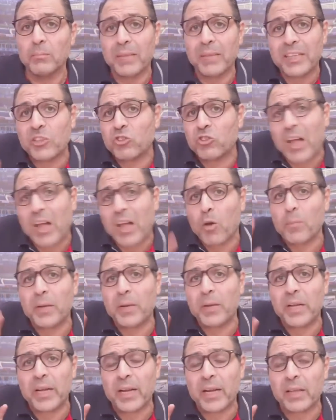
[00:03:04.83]
ماليش دعوه
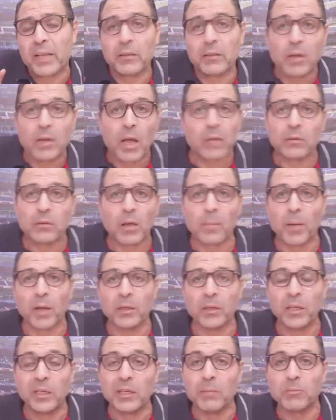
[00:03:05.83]
بالليله دي، لا
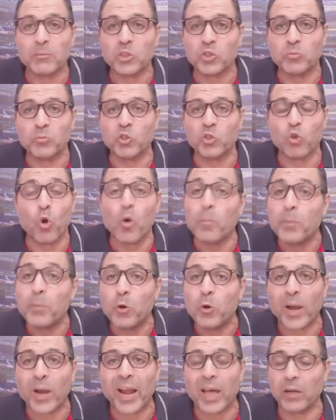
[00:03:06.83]
طبعا احنا مش مش
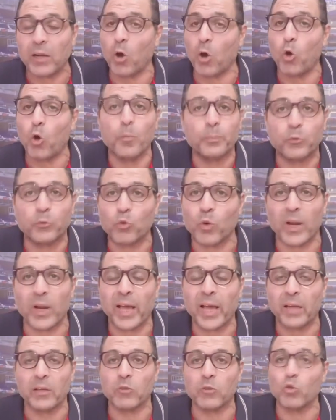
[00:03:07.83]
هبل ولا احنا عبط ولا
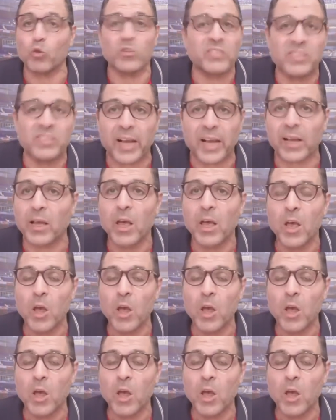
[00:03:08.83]
احنا سذج